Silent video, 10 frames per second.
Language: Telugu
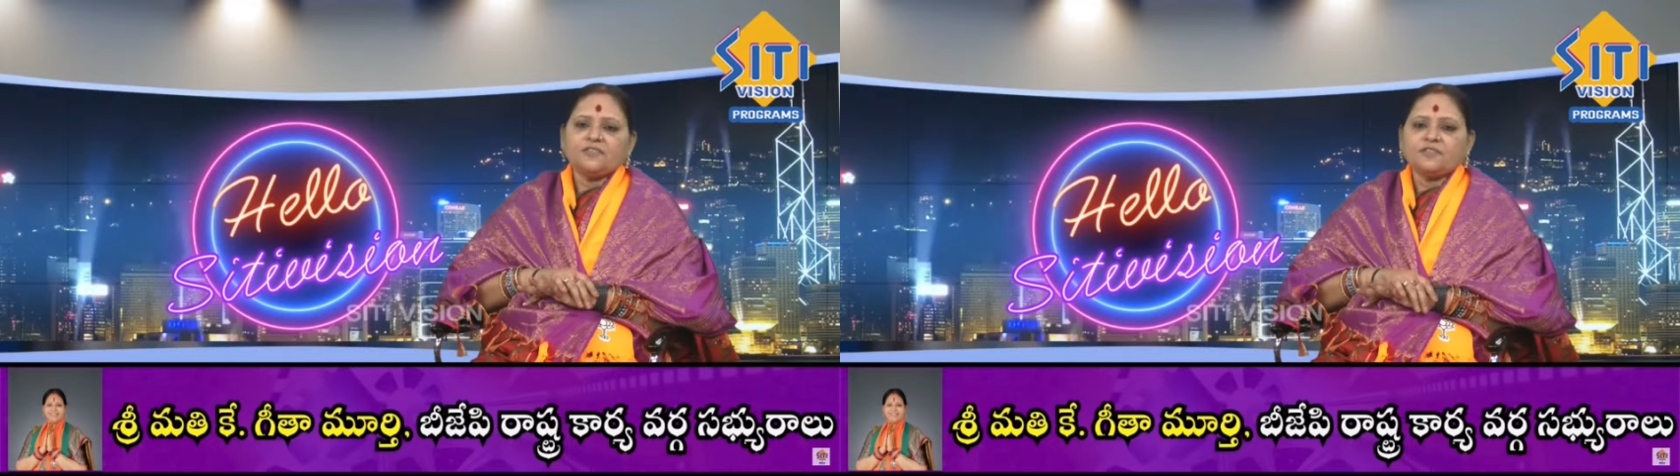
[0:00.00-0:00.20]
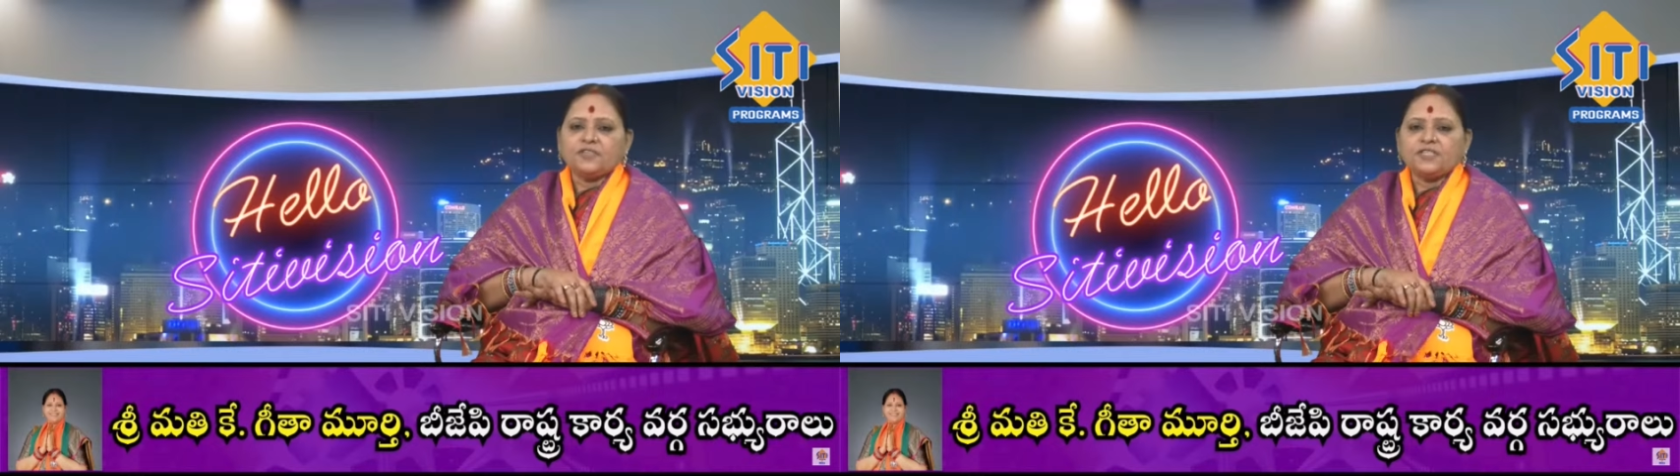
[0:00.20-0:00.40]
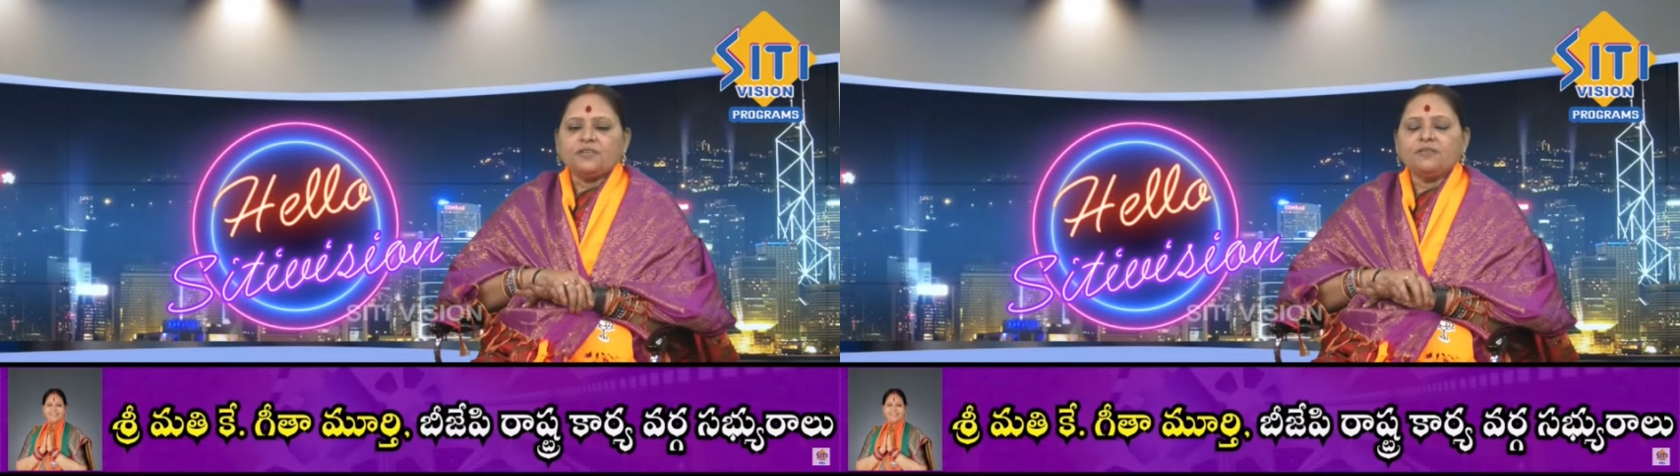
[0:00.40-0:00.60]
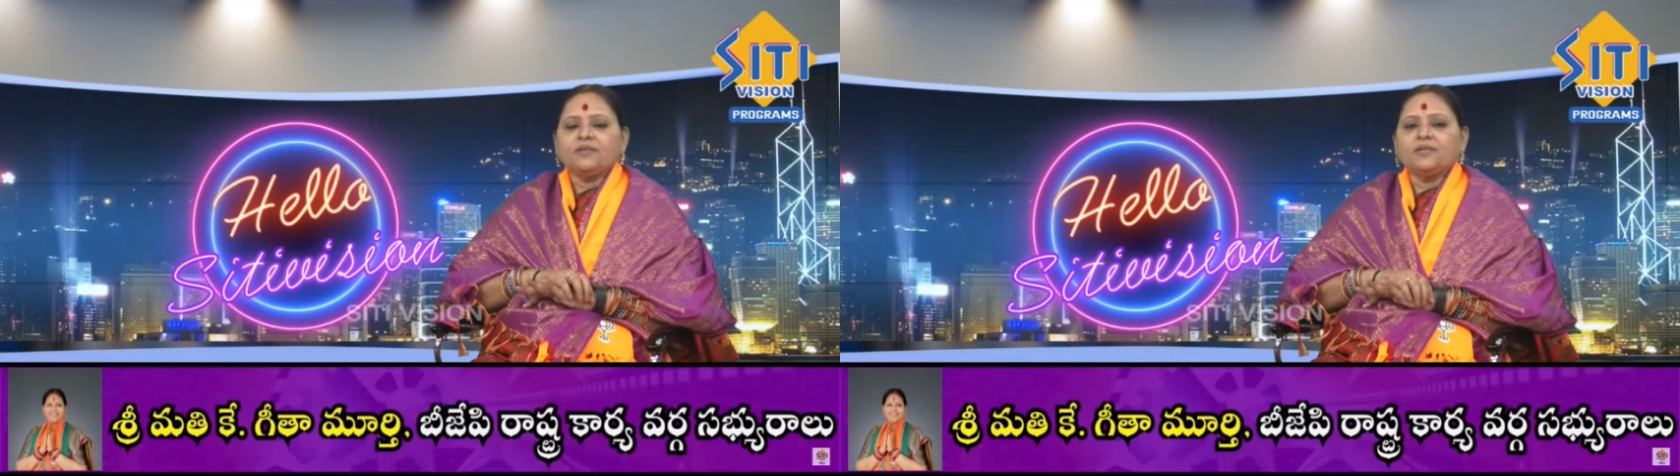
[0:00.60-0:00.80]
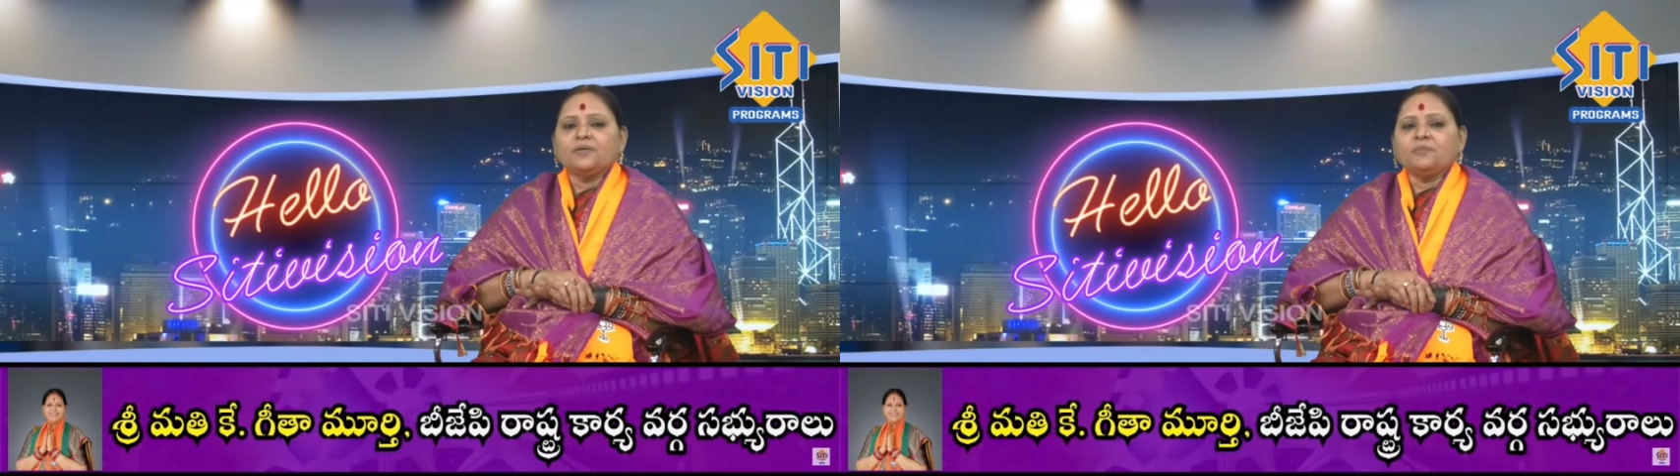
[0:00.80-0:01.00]
చేసిన క్వశ్చన్
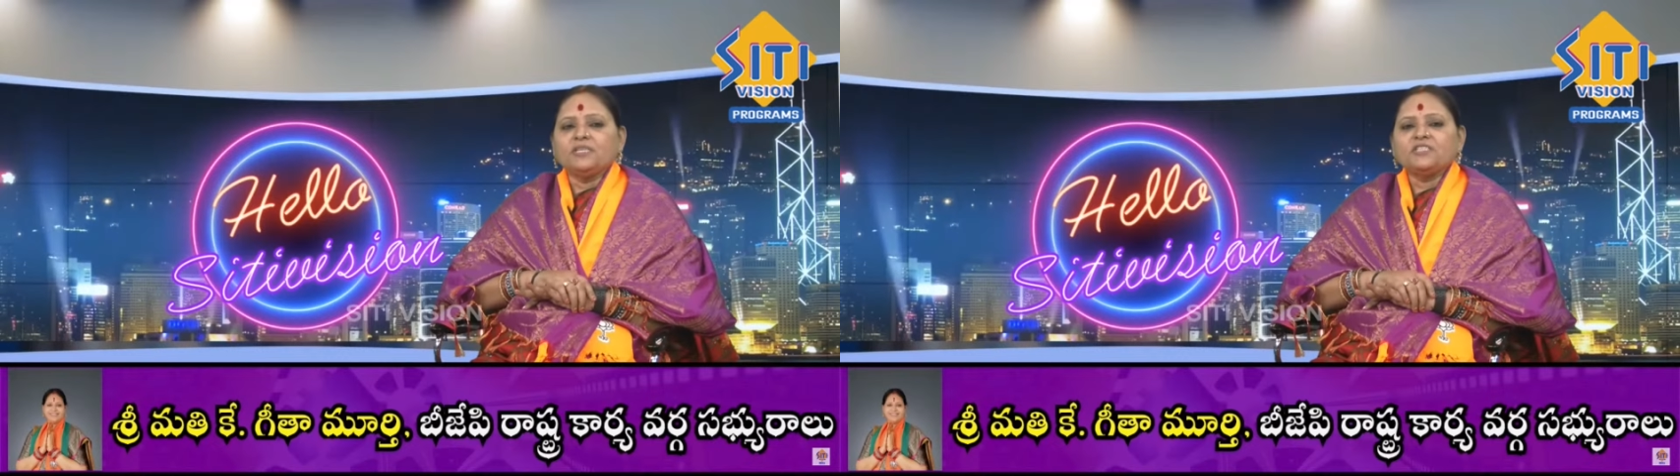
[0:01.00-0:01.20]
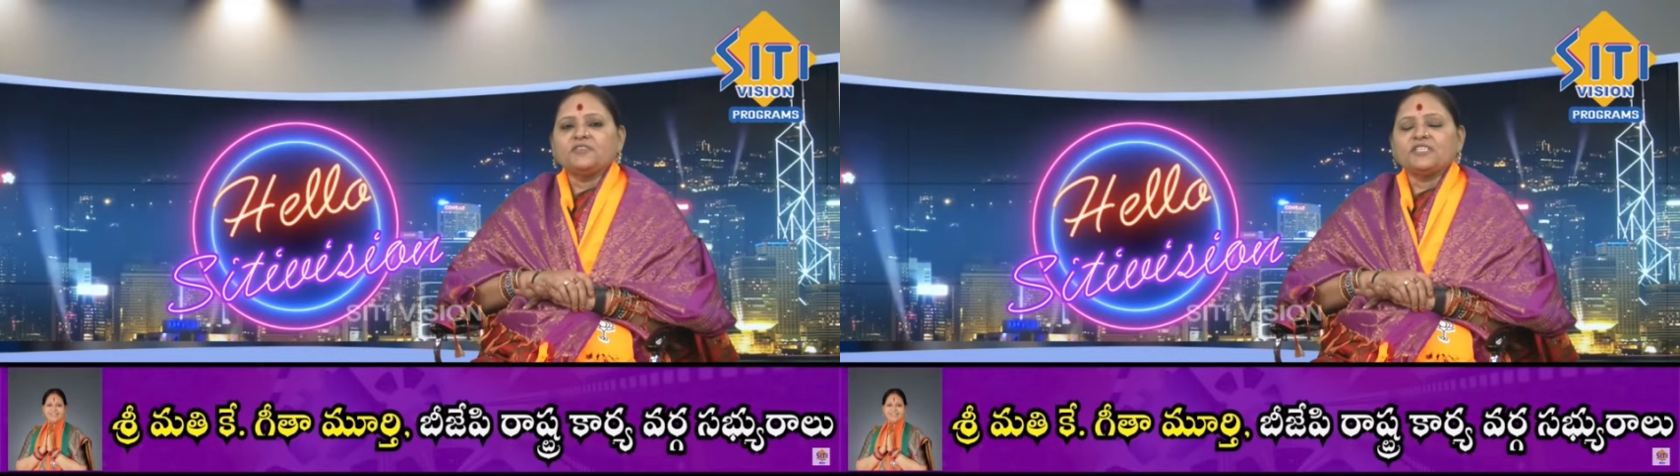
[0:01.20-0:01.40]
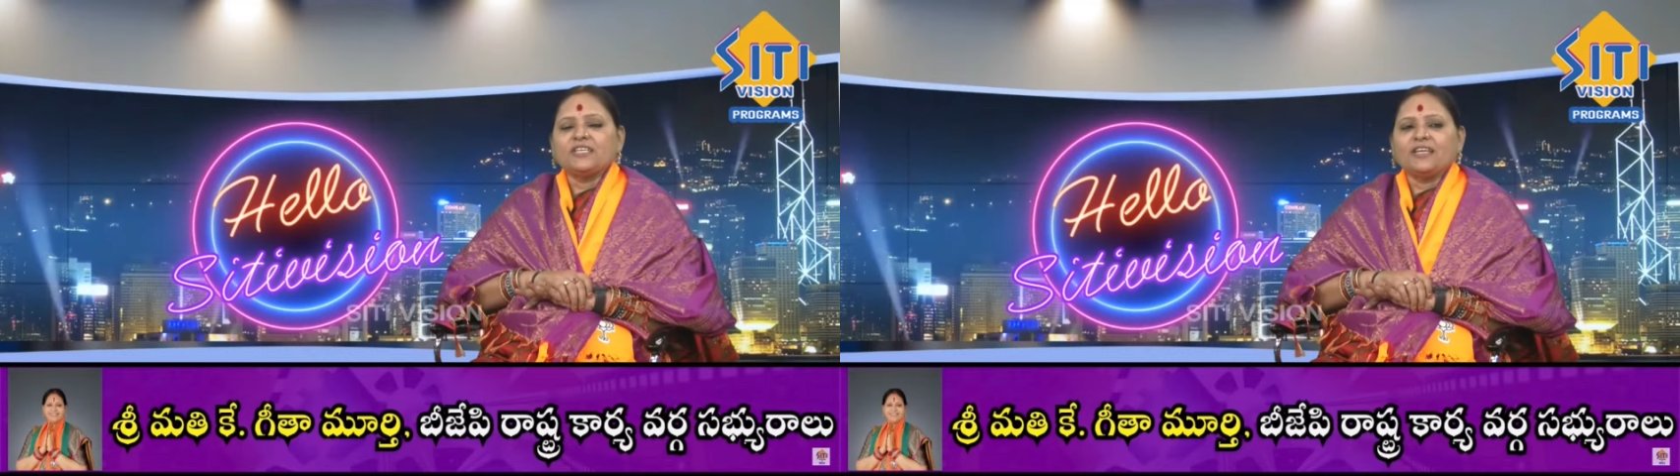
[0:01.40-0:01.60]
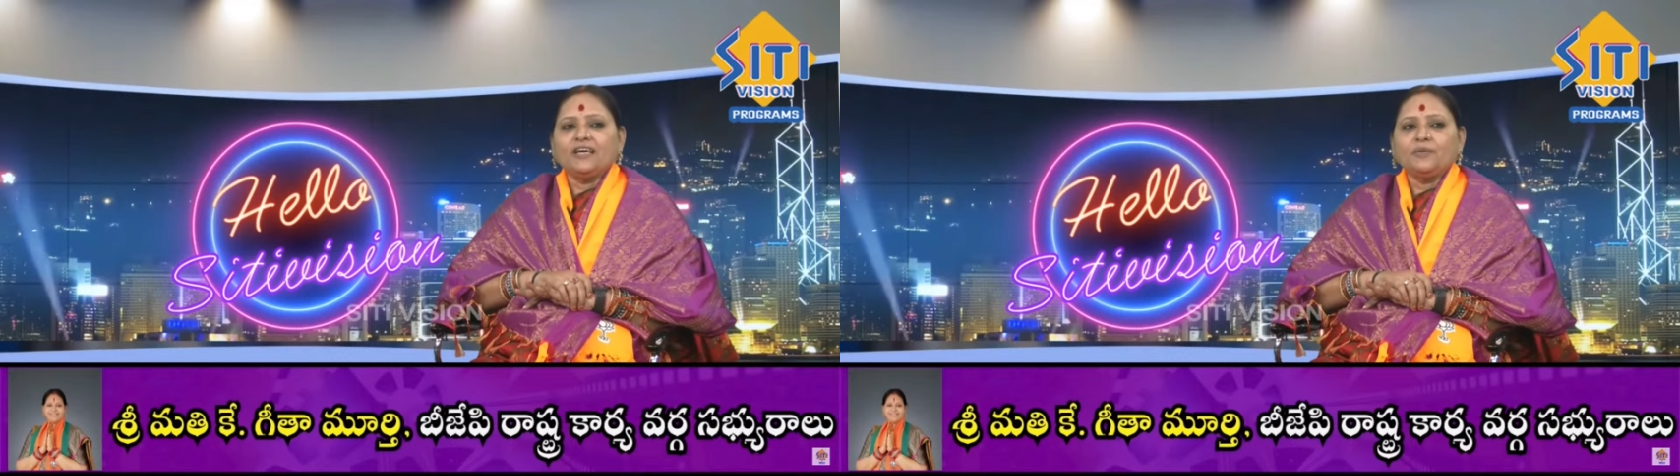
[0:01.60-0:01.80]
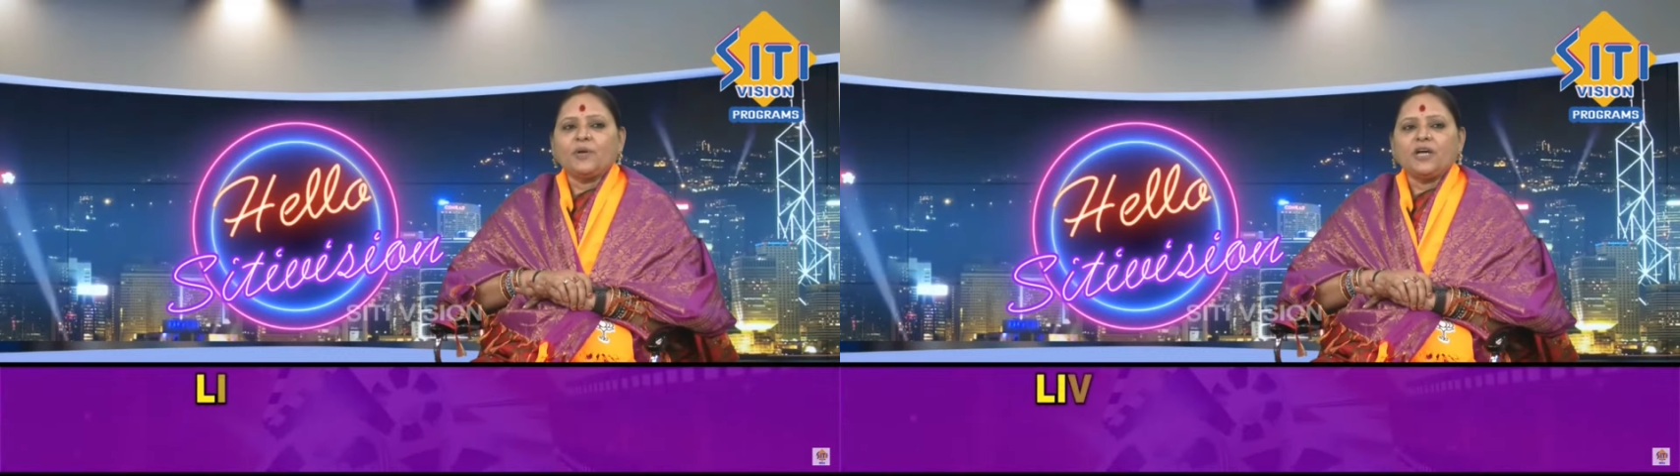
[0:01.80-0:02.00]
మంచి క్వశ్చనే